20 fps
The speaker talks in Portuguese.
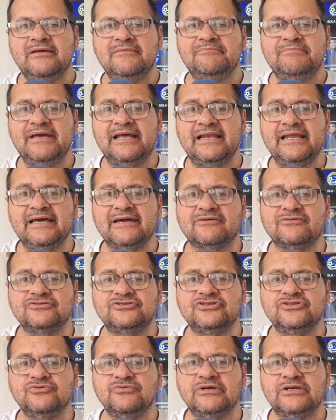Pelé
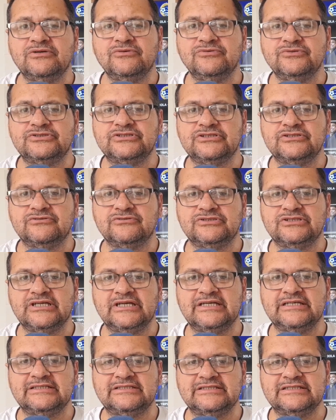continua lúcido,
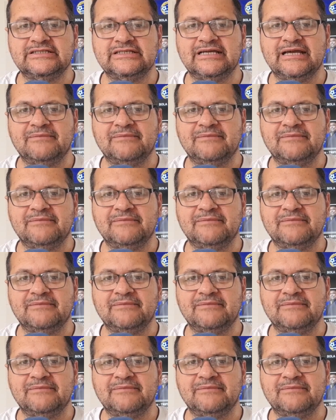gente.